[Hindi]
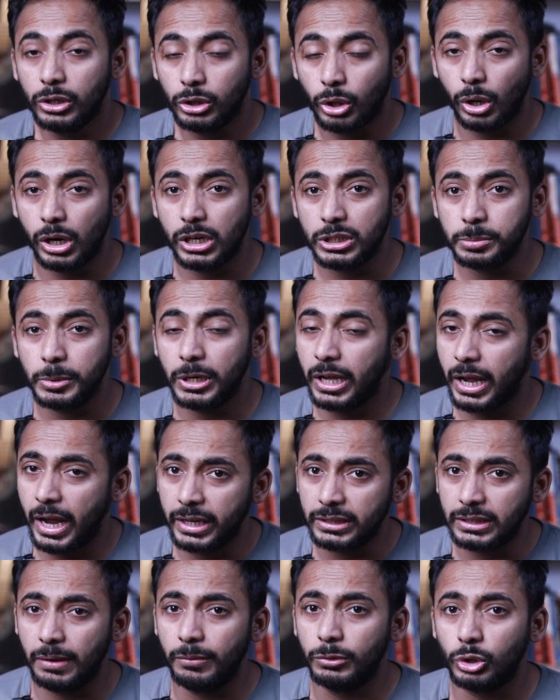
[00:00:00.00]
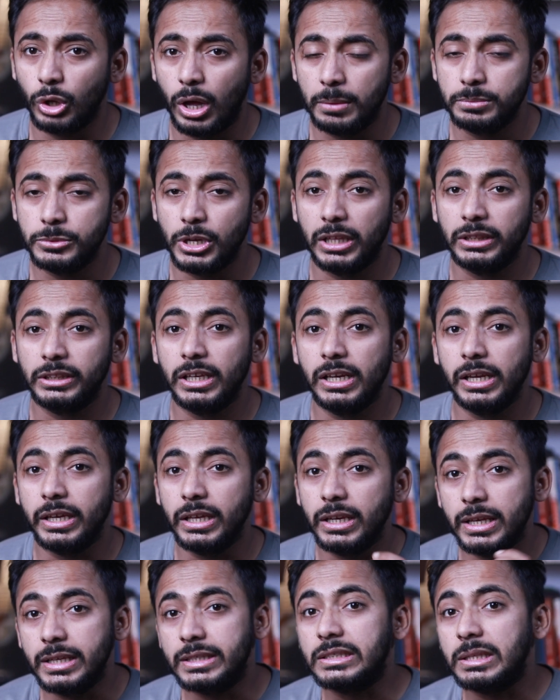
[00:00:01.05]
डॉलर्स में लगाया था वो तो आप जानते हैं लेकिन
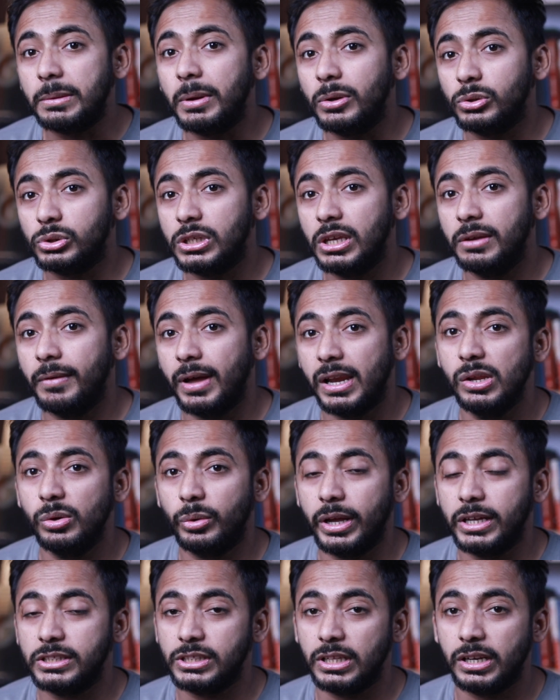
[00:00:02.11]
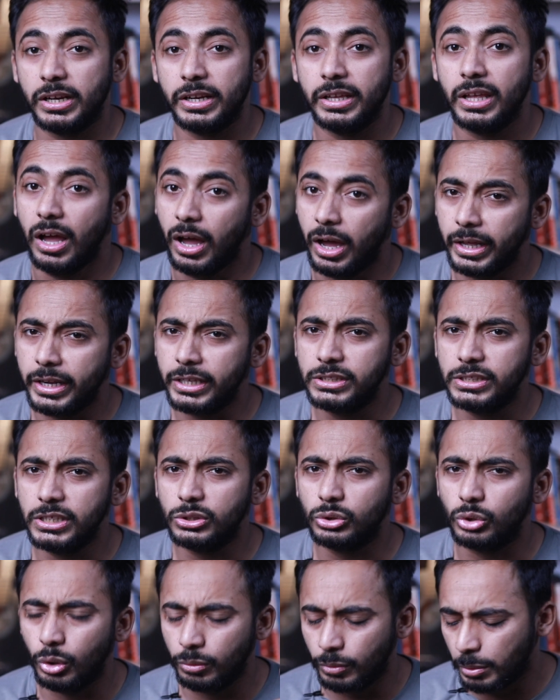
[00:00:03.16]
इस समय उसकी वैल्यू क्या चल रही है हर एक चीज
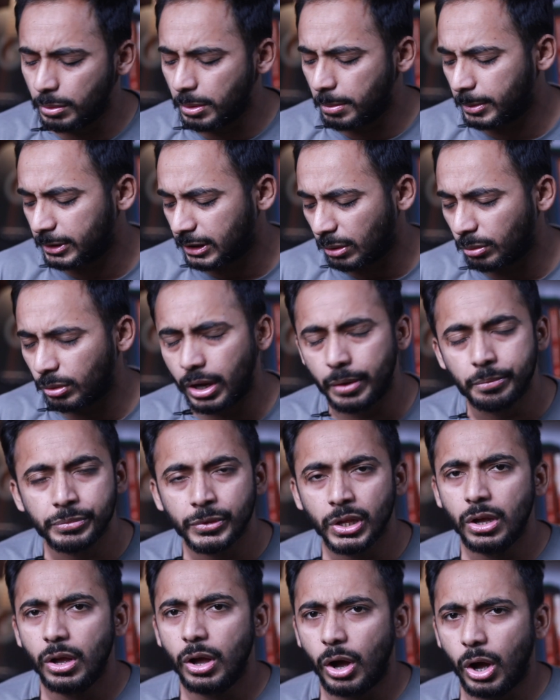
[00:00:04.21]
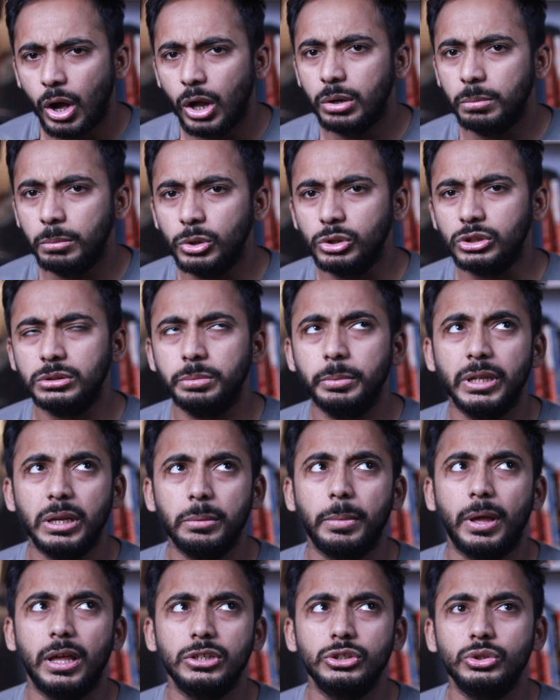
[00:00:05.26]
को वो भी बताऊंगा ऑलमोस्ट मेरे
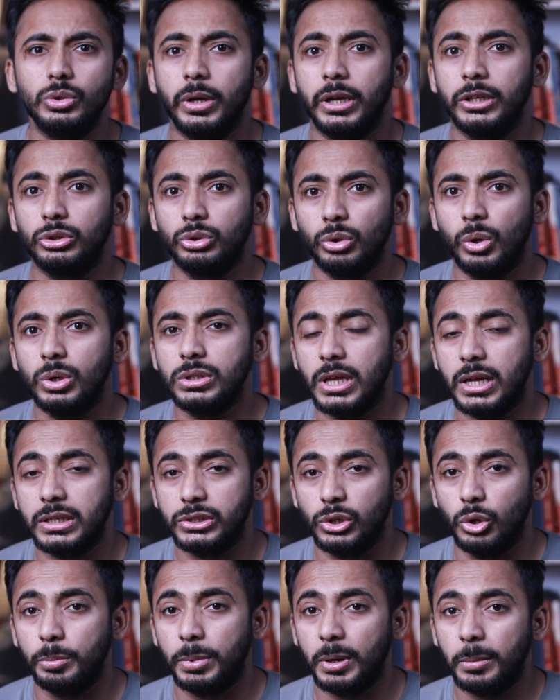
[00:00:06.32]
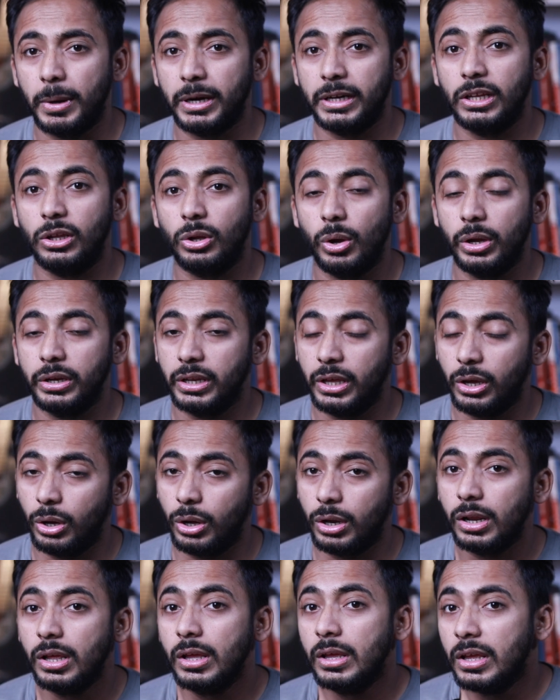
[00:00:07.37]
पास जो है दो से ऊपर मैटिक कॉइन है
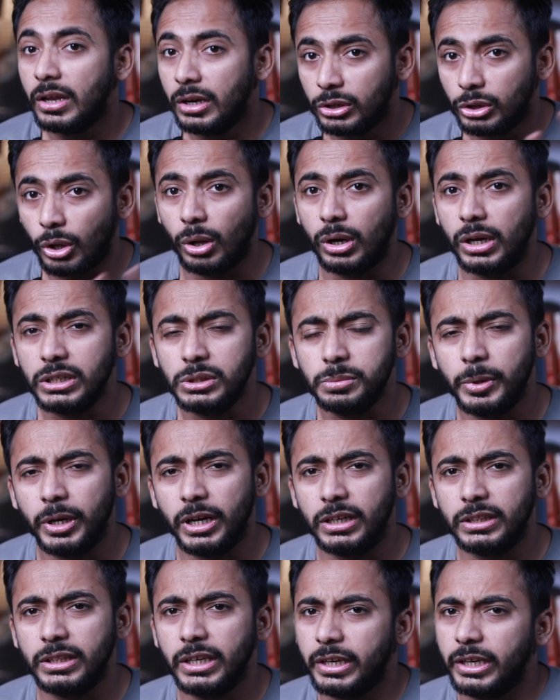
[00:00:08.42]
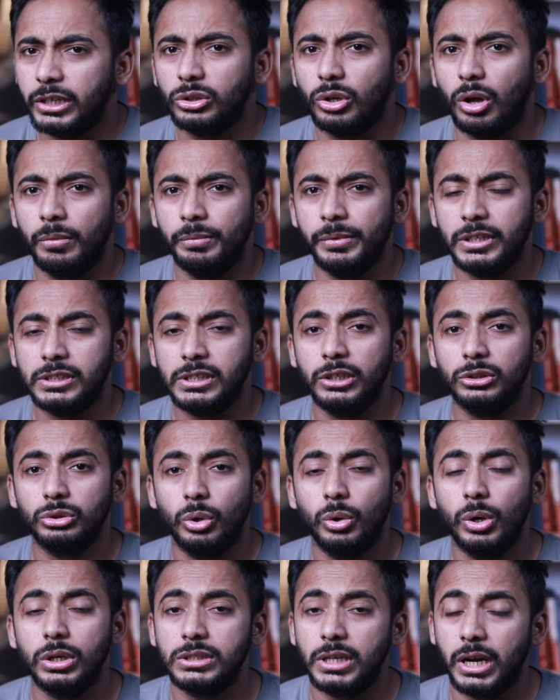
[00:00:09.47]
और डॉलर्स में अगर देखें तो ऑब्वियस है
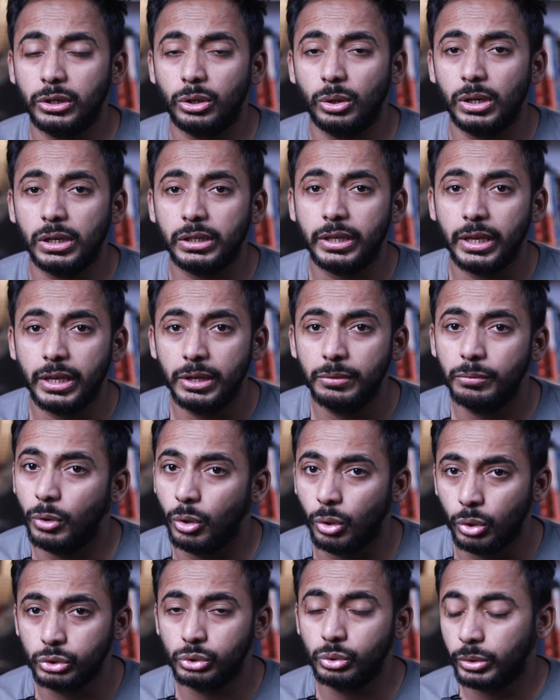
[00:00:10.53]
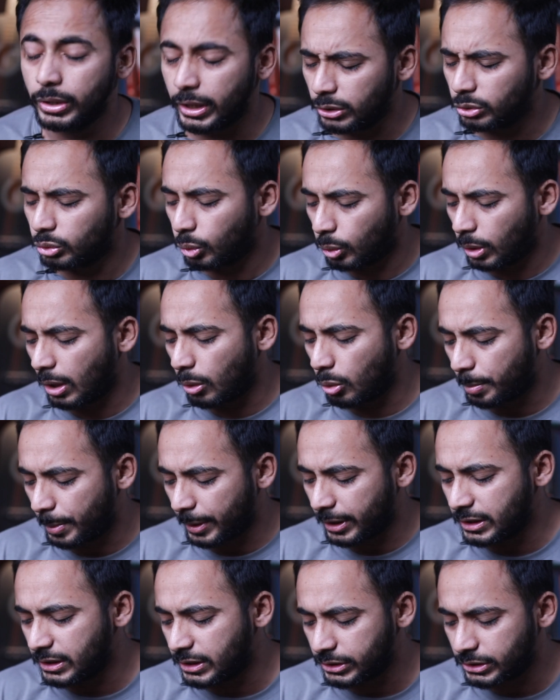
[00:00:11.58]
2000 डॉलर के ही वो हो चुके हैं थोड़ा ऊपर
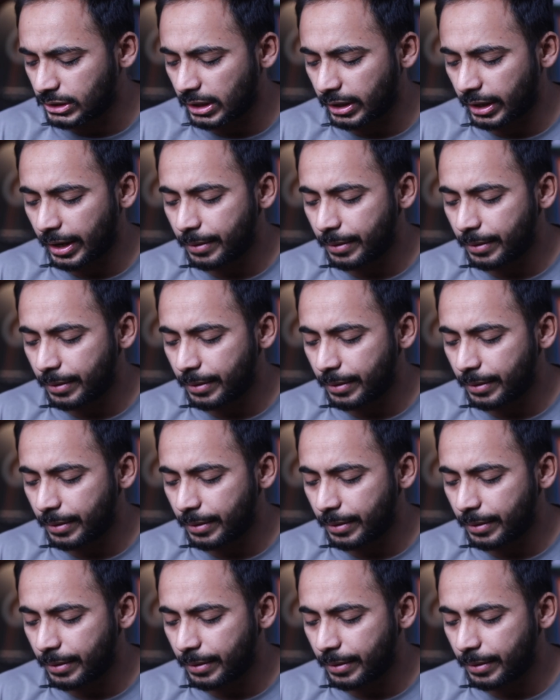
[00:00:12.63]
नीचे चल रहा